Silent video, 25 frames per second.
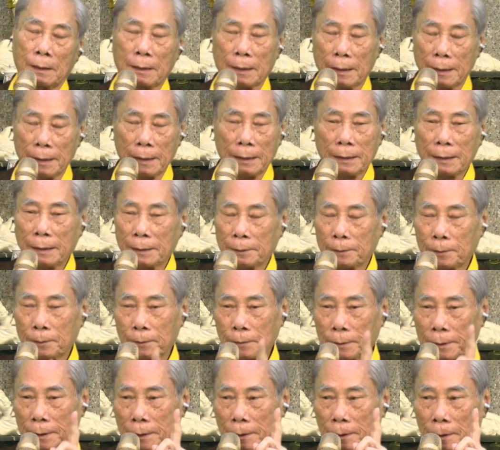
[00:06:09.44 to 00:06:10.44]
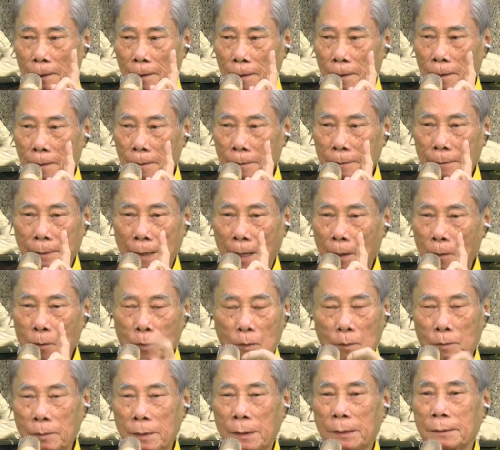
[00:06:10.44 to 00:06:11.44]
Thế giới này tôi chỉ lo tạo
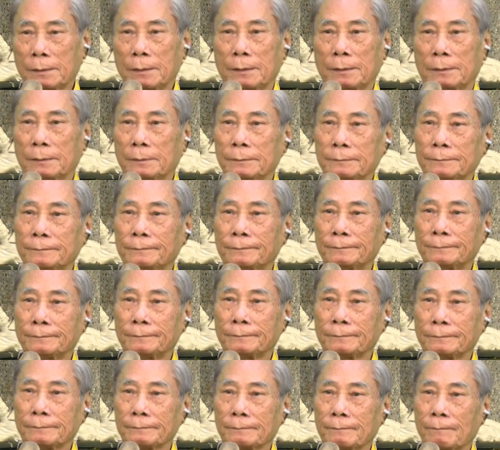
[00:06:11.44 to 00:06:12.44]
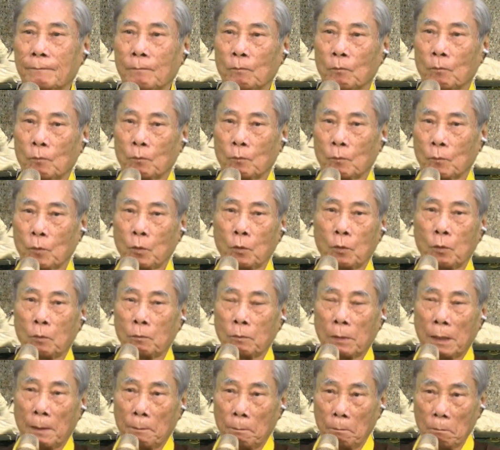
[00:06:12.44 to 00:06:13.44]
công đức thôi, tôi
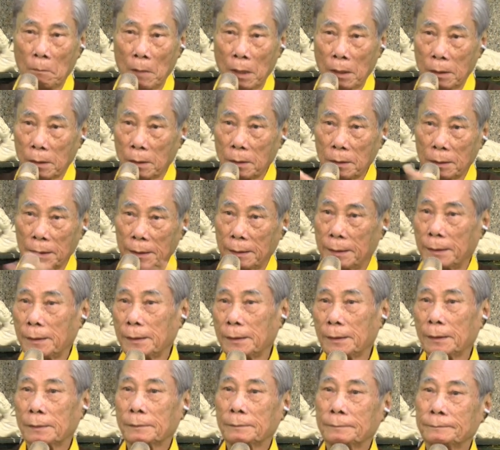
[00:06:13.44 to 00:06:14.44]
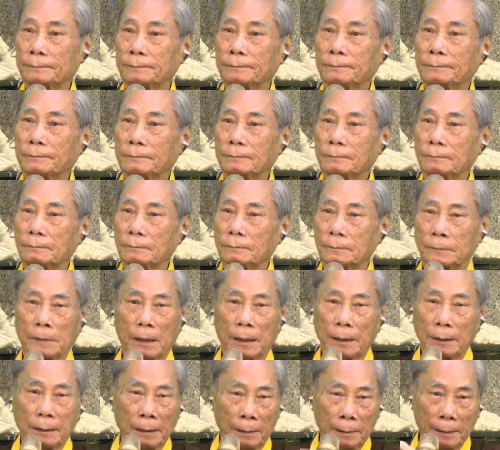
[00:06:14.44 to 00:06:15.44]
không làm bất cứ cái gì,
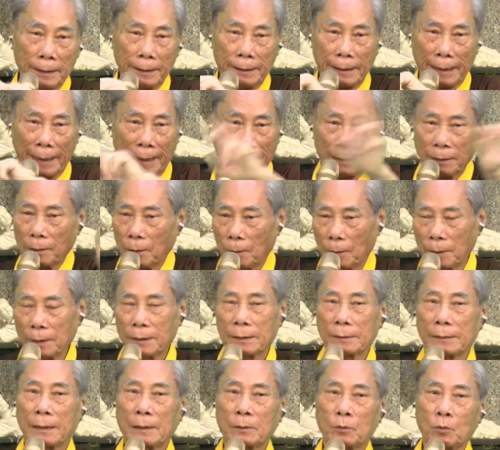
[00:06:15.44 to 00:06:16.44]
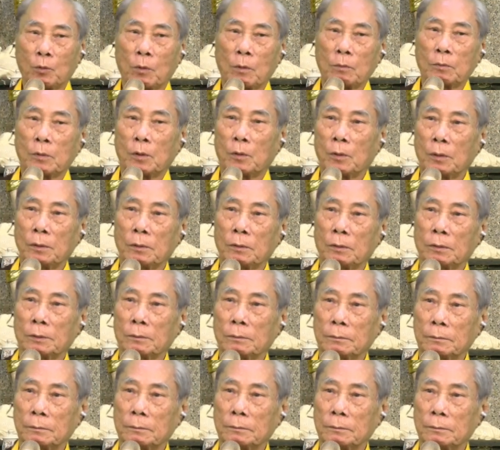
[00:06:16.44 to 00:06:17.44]
kể cả đi giảng nói người ta tôi không nói luôn
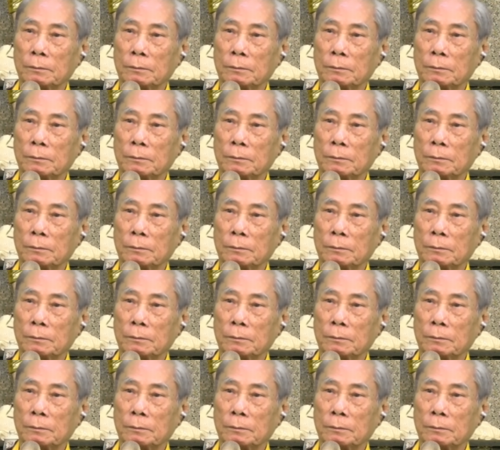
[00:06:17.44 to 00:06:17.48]
đó.